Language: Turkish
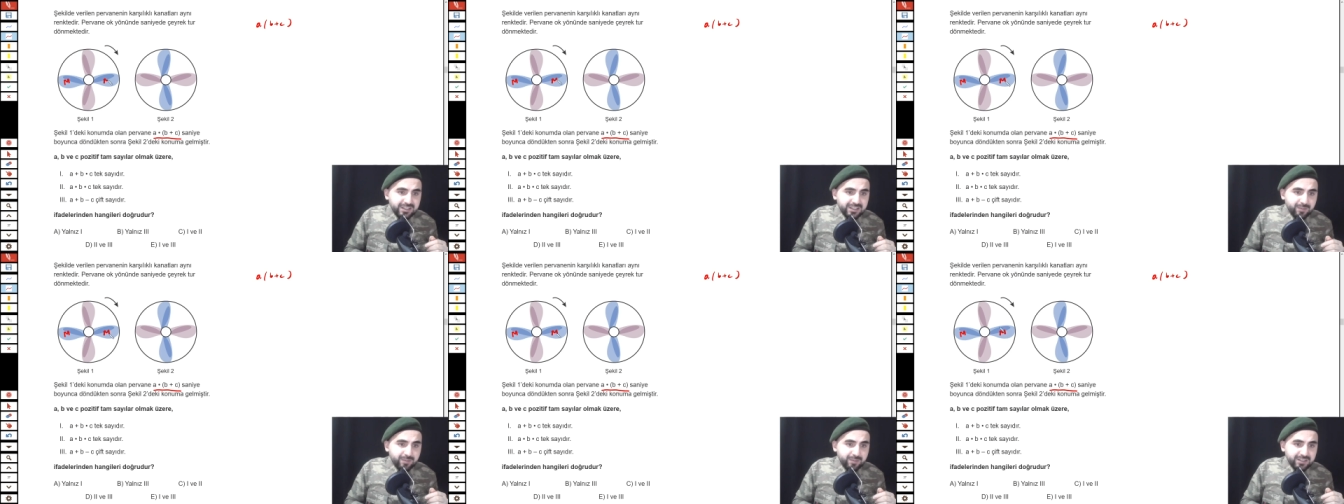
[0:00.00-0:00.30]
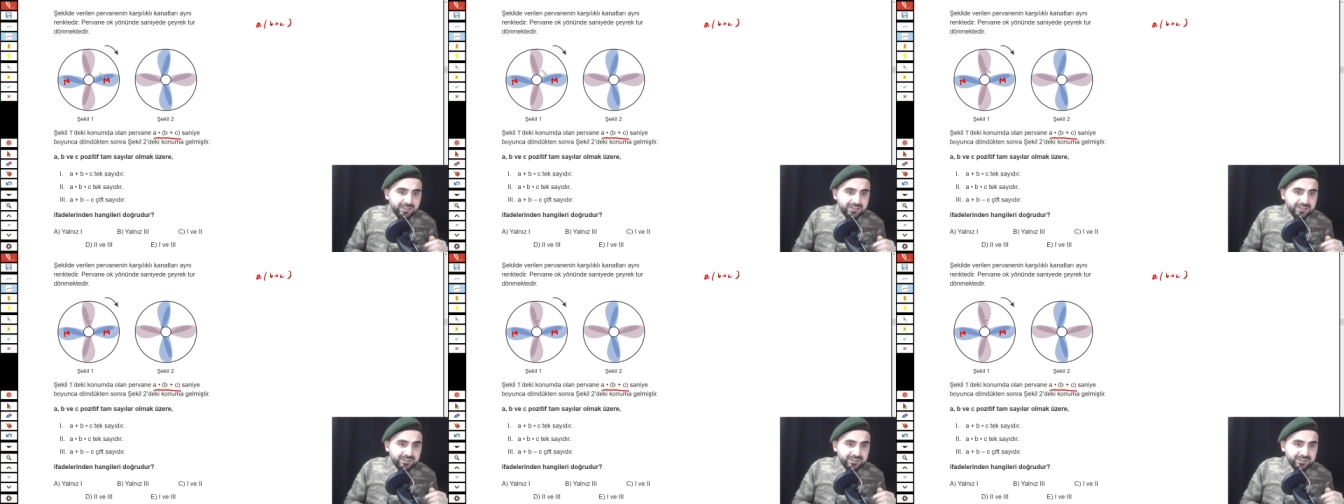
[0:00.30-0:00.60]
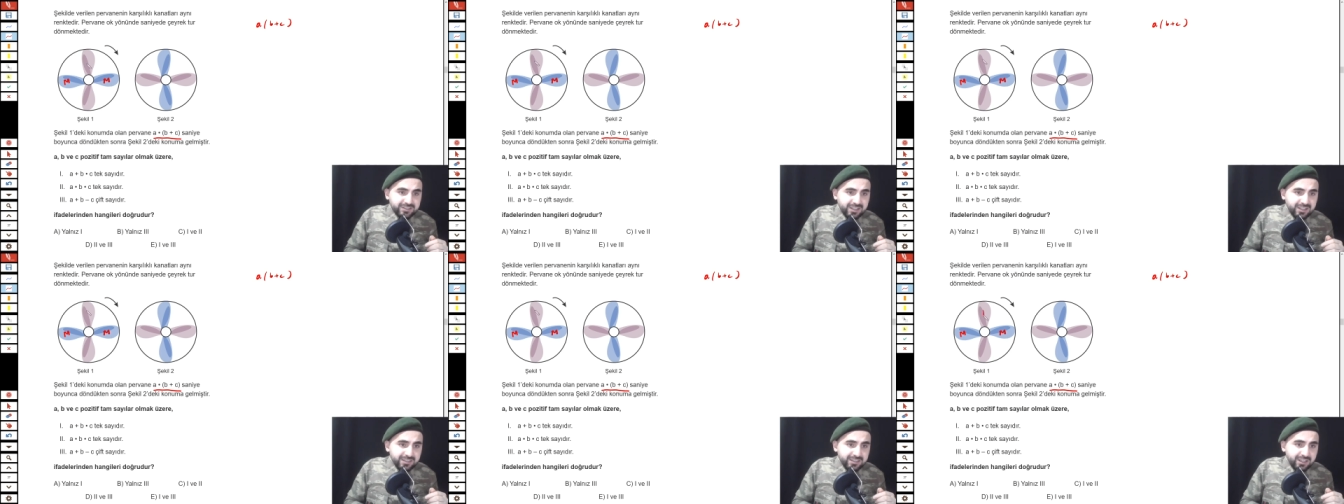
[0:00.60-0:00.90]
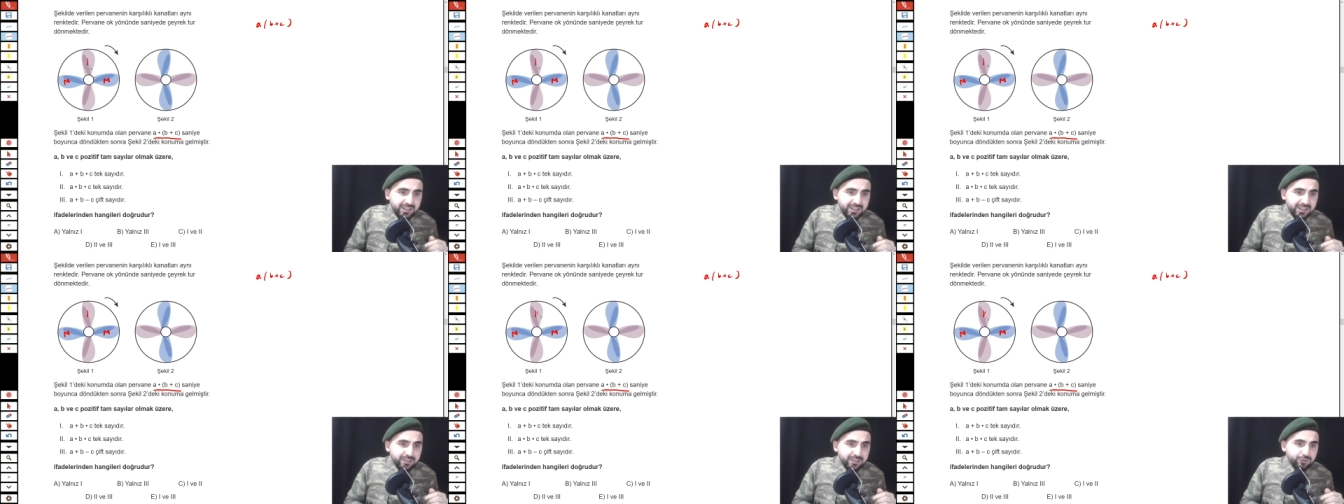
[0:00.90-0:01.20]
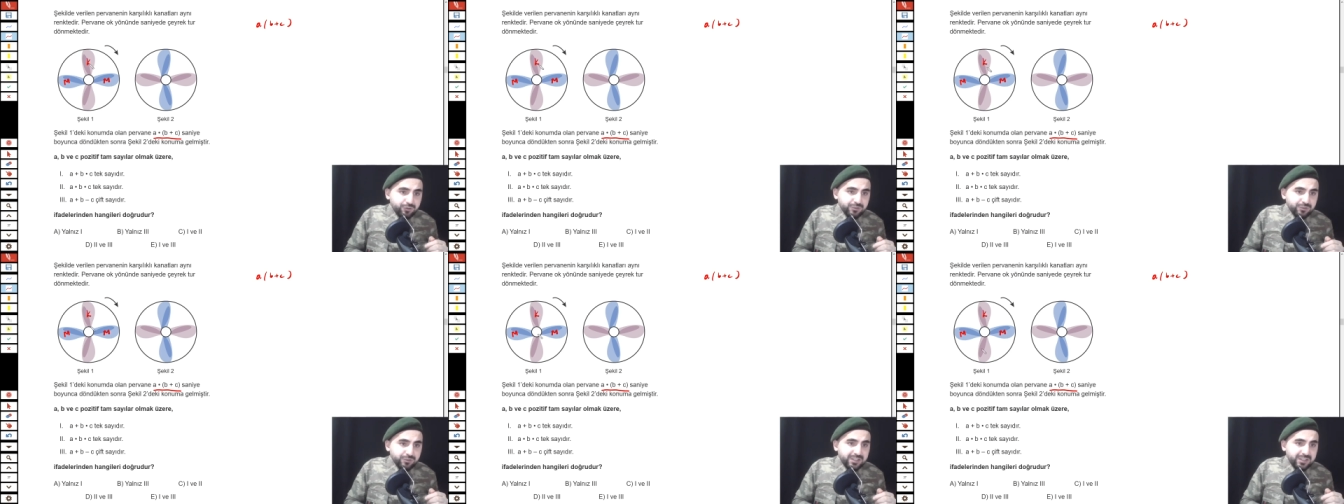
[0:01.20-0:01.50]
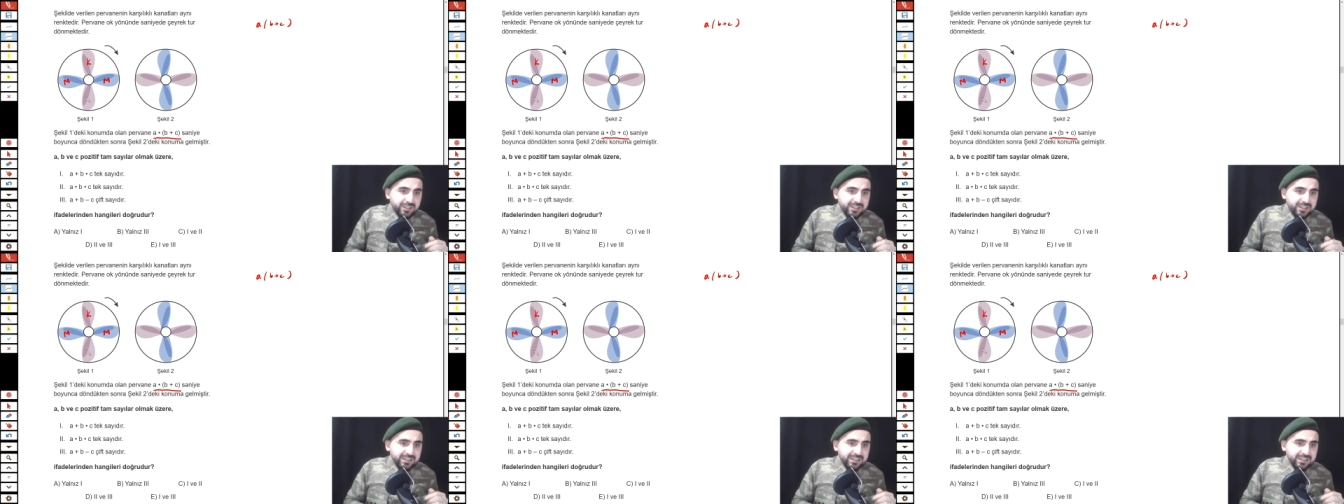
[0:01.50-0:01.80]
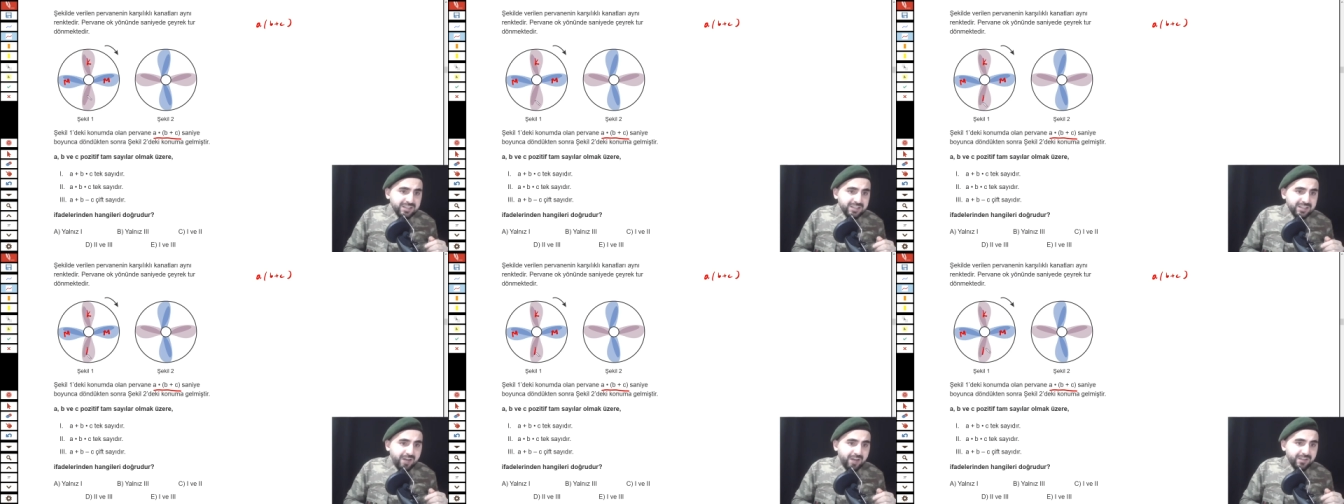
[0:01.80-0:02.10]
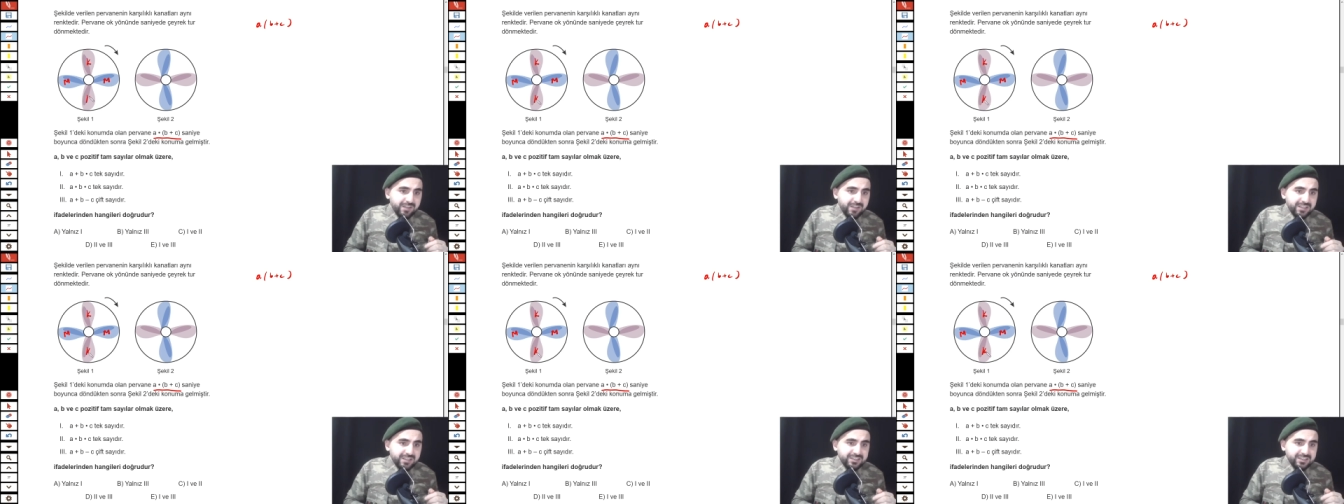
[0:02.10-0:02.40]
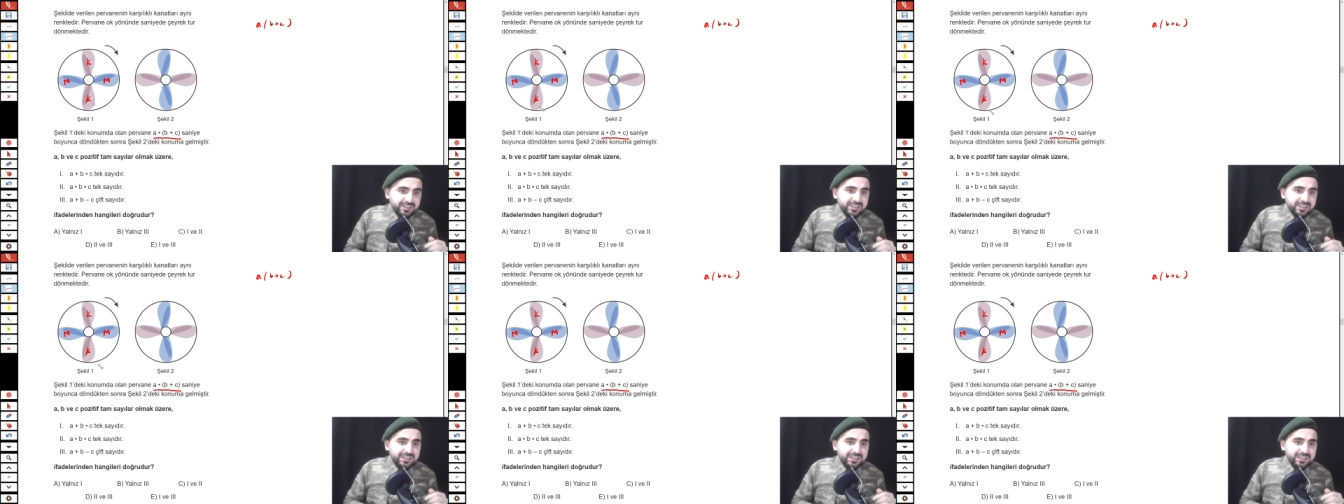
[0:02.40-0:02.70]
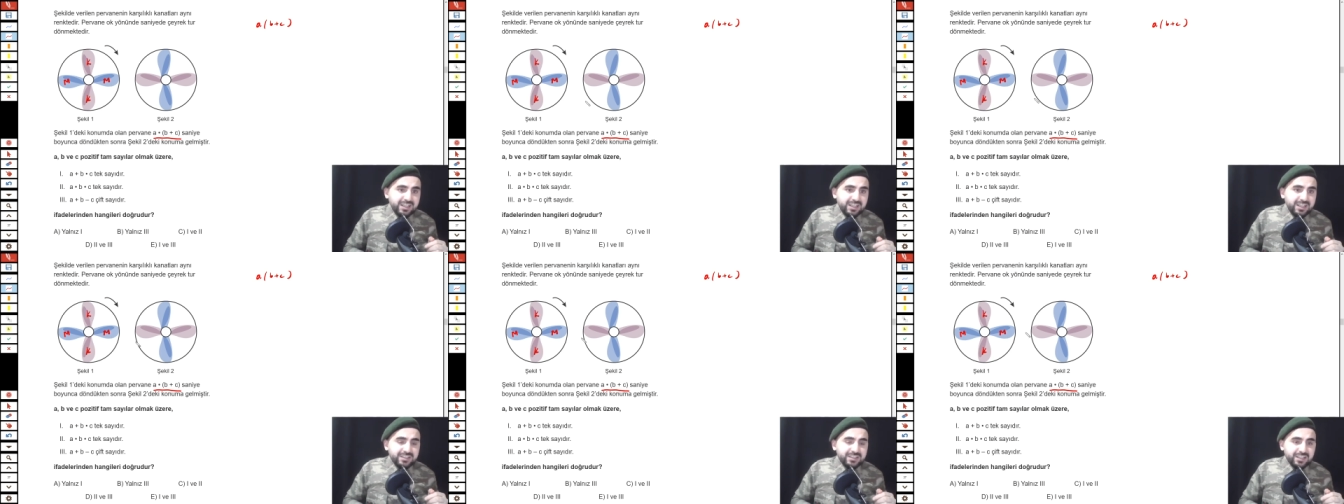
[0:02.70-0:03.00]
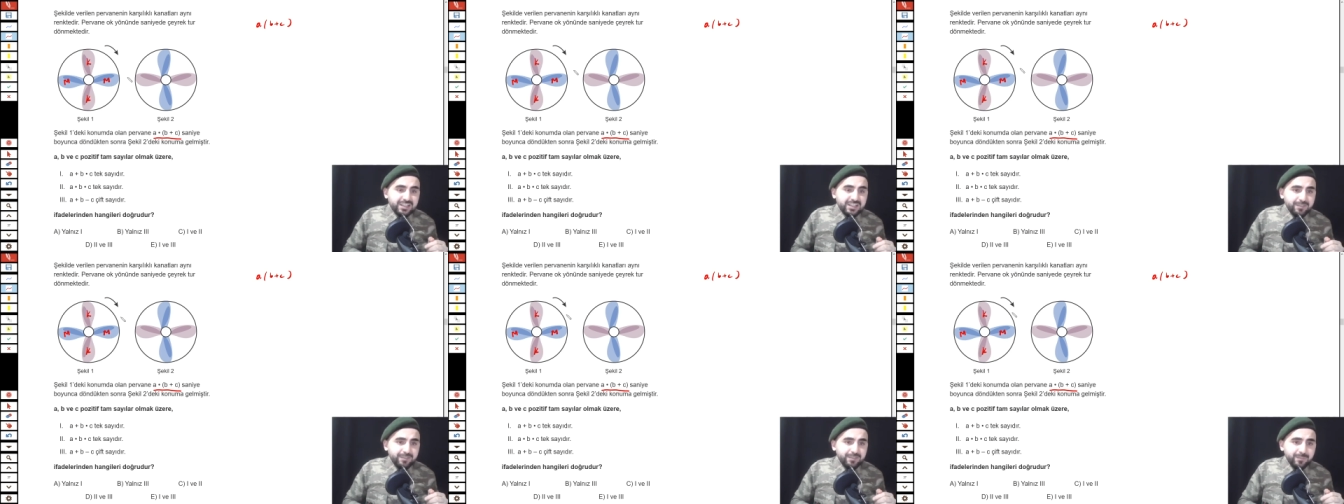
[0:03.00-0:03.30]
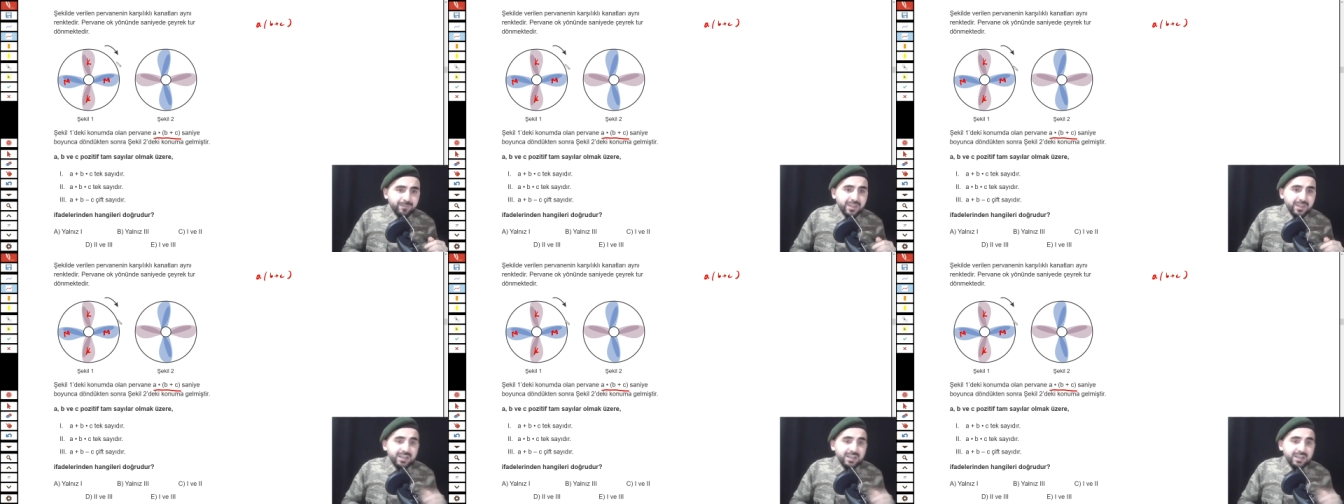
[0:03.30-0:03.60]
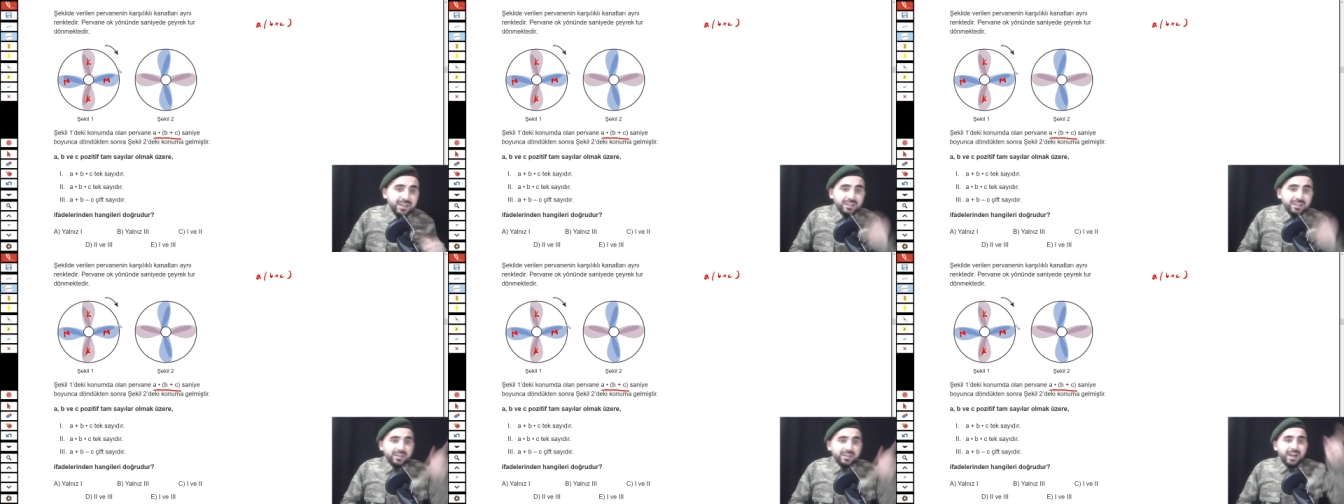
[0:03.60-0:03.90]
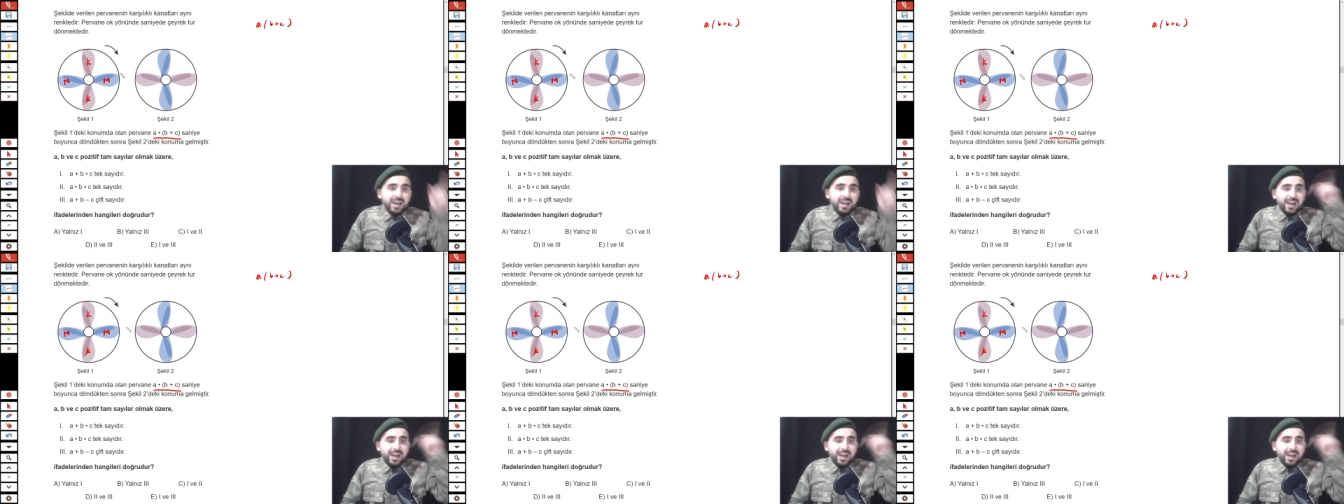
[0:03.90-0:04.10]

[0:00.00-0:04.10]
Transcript: arkadaşlar. Şunları da kahverengi diye nitelendirelim. Her